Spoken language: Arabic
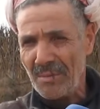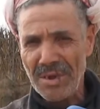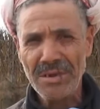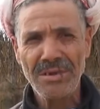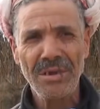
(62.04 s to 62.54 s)

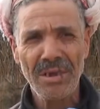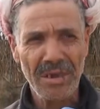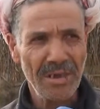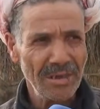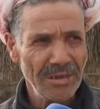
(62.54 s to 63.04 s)
باش يجي
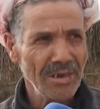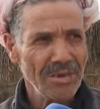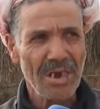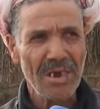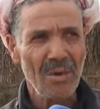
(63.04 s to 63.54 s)
يدير
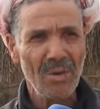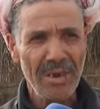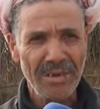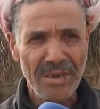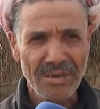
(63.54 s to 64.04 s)
تكه
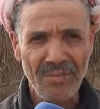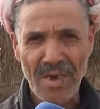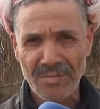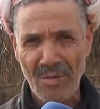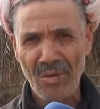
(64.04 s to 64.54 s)
ولا يدير
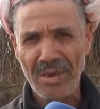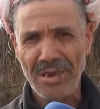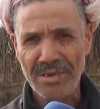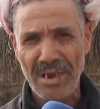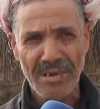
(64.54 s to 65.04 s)
فاصمه ولا
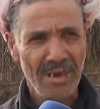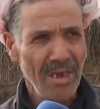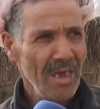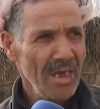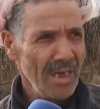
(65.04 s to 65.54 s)
يدير حاجه
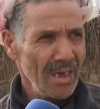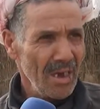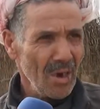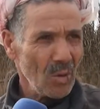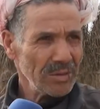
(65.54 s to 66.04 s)

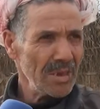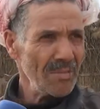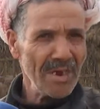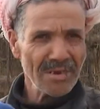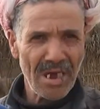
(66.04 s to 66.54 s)

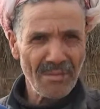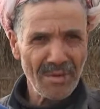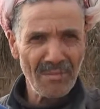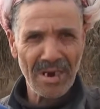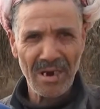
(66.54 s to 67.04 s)
وطلبنا شحال
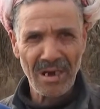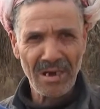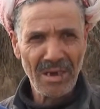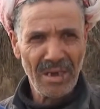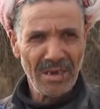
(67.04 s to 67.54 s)
من مره
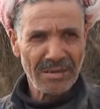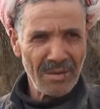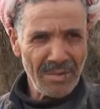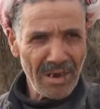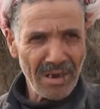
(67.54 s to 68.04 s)

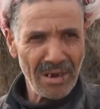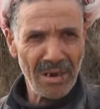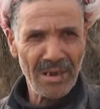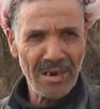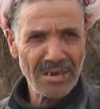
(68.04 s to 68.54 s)

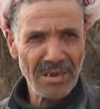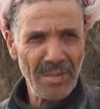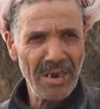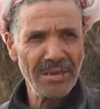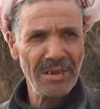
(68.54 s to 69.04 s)
طلبنا رئيس
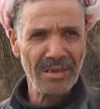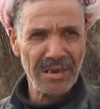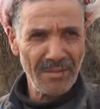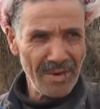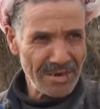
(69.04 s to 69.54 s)
البلديه
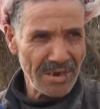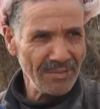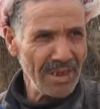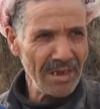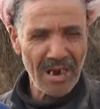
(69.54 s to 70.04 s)
طلبنا
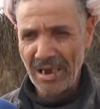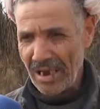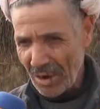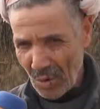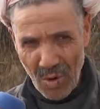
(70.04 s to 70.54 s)
شاف دايره
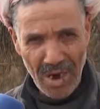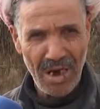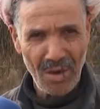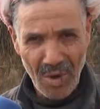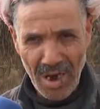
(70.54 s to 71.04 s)
قال لك
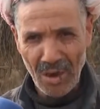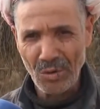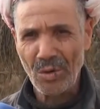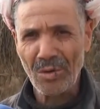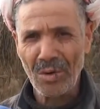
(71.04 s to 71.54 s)
واه
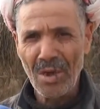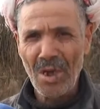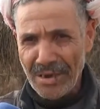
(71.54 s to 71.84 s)
واه